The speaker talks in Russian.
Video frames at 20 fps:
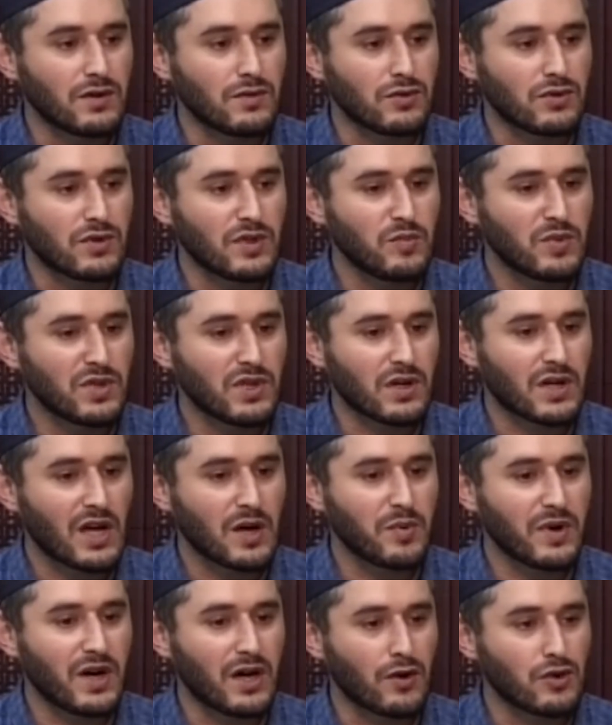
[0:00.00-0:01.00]
вот именно как
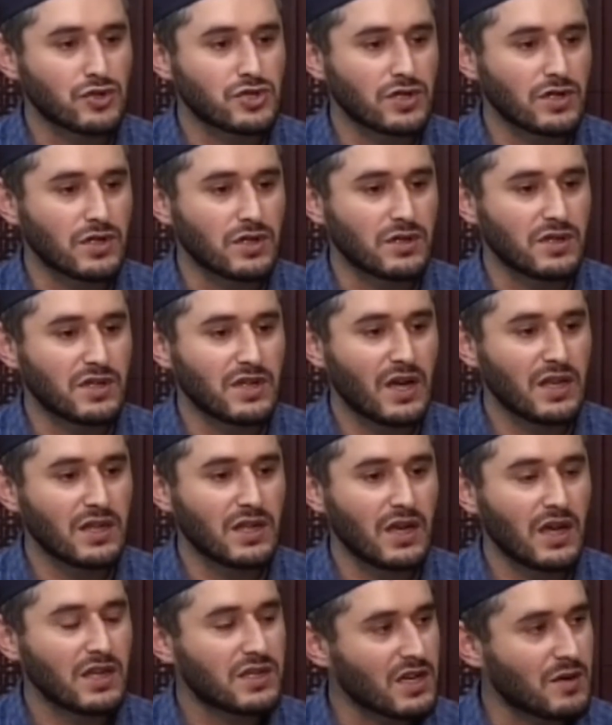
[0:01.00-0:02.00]
бы хорошие деяния
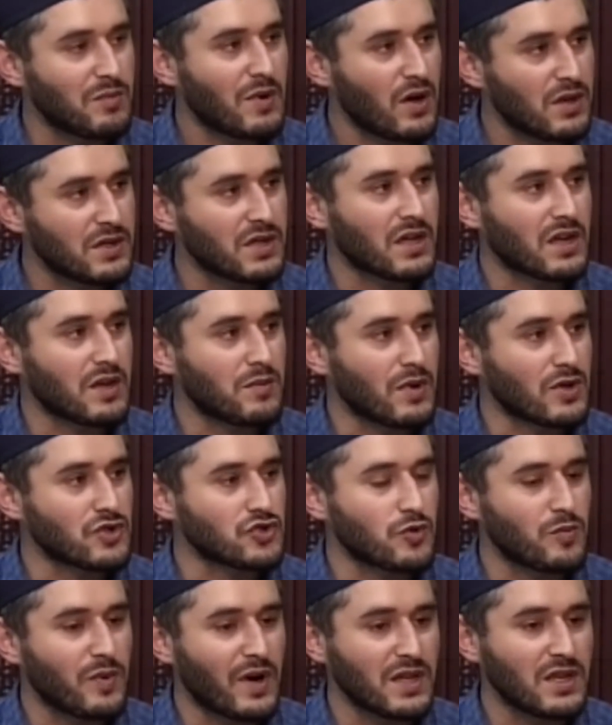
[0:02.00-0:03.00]
этих молодых ребят,
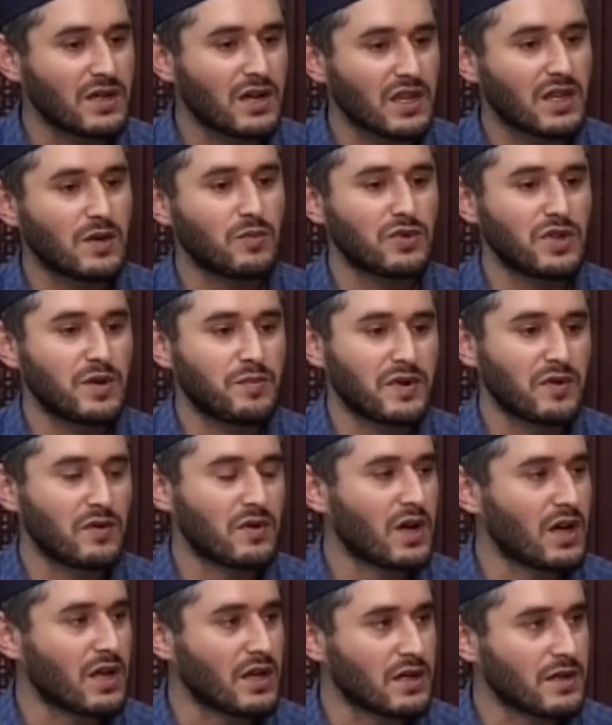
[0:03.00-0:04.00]
чтобы они к этому не
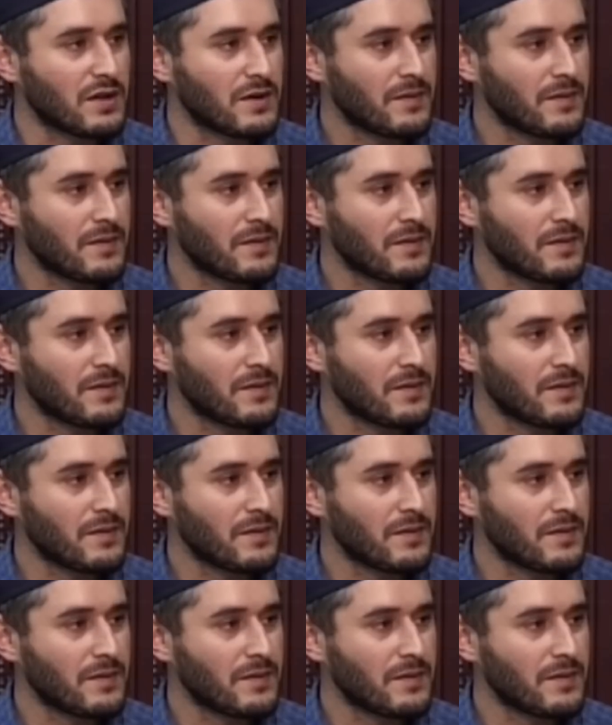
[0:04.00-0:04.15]
привыкали.